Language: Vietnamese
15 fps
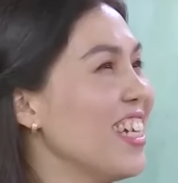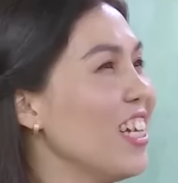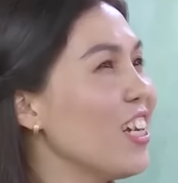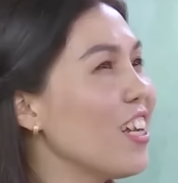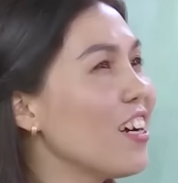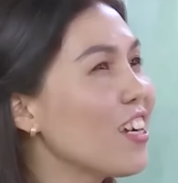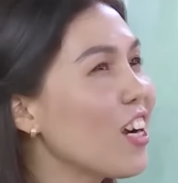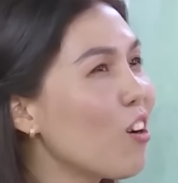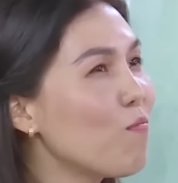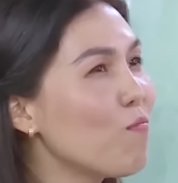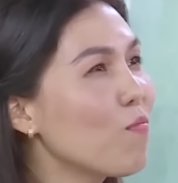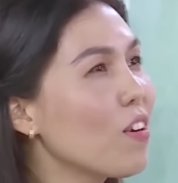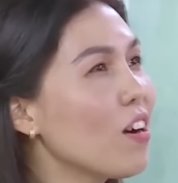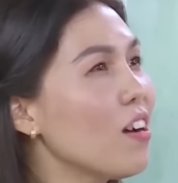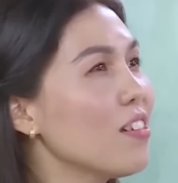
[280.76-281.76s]
Với lại
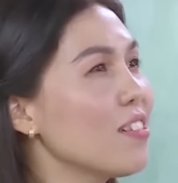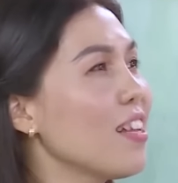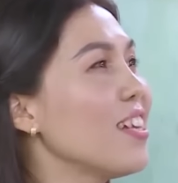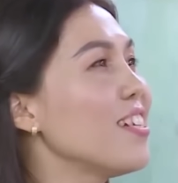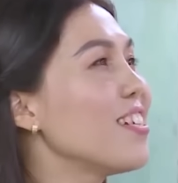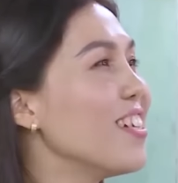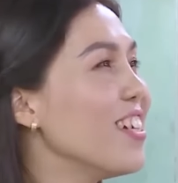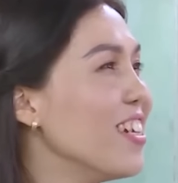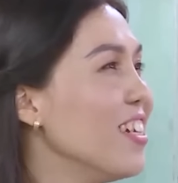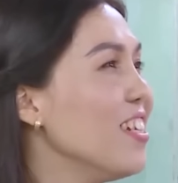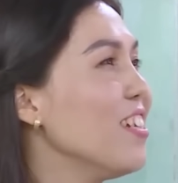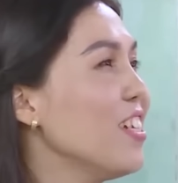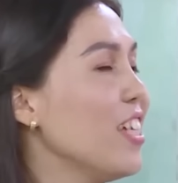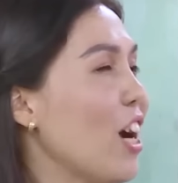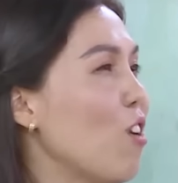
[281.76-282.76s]
không có say
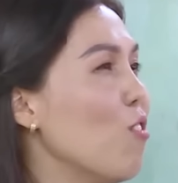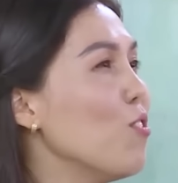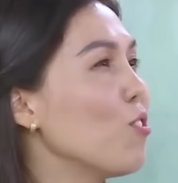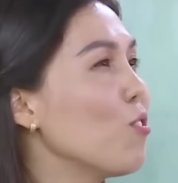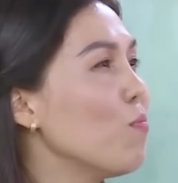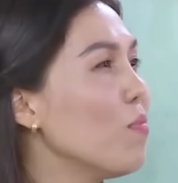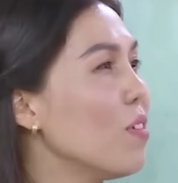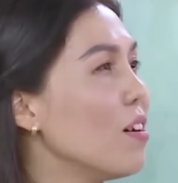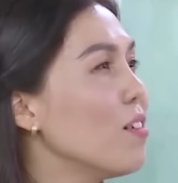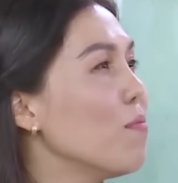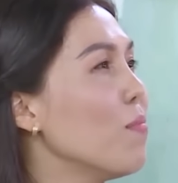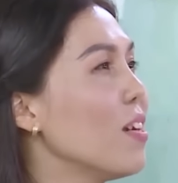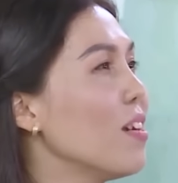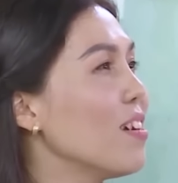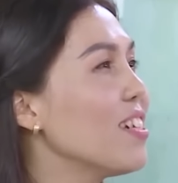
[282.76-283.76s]
xỉn, nhậu thì cũng được
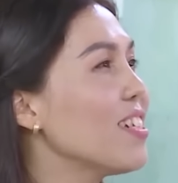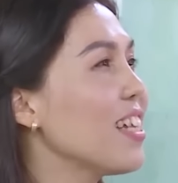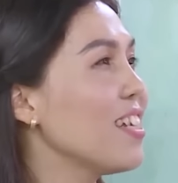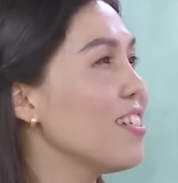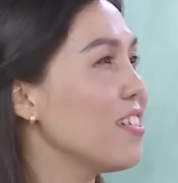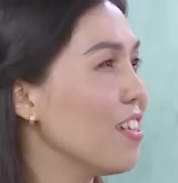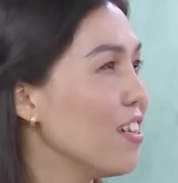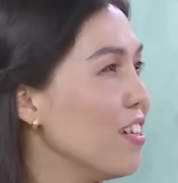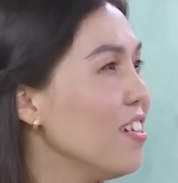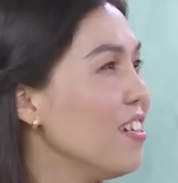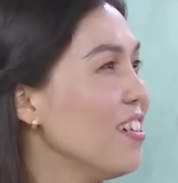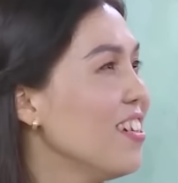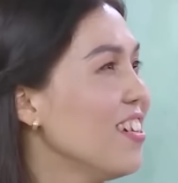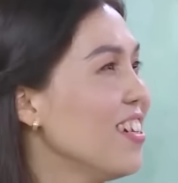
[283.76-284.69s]
mà đừng có say xỉn.